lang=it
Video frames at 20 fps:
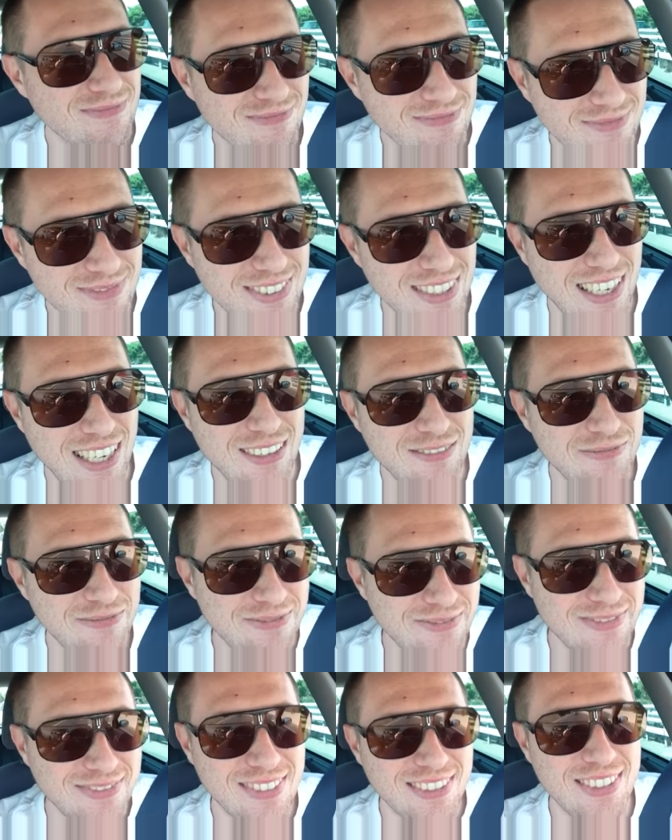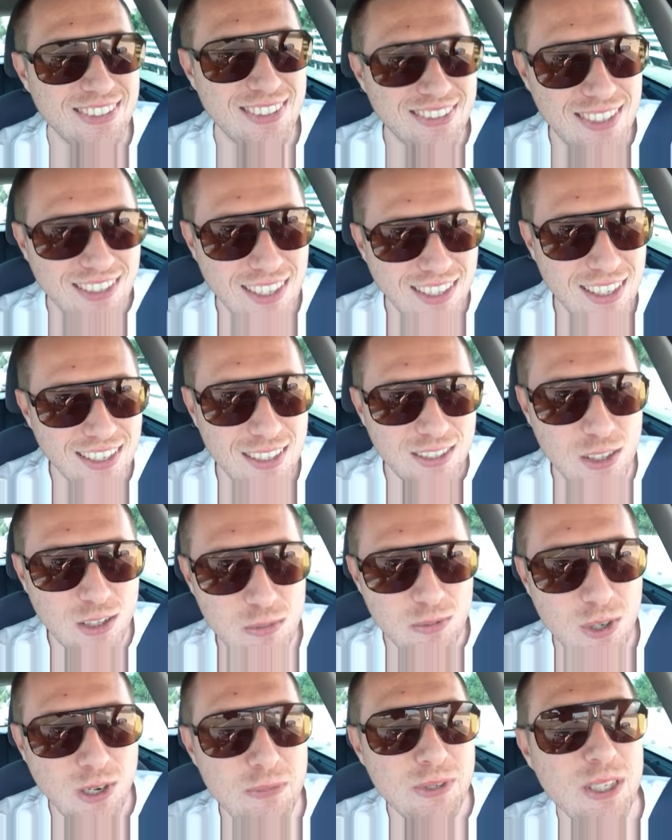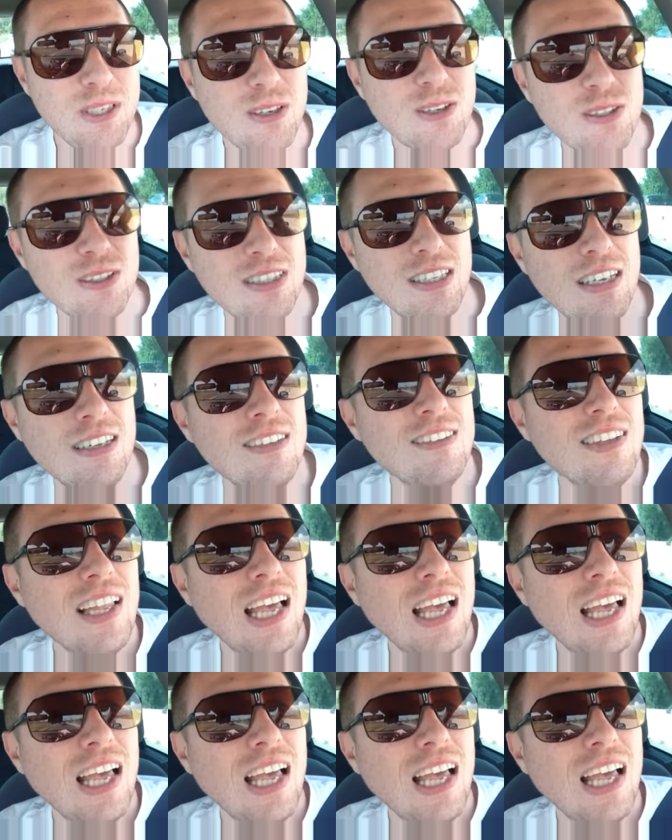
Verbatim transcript: Sì. Dopo la mignotta.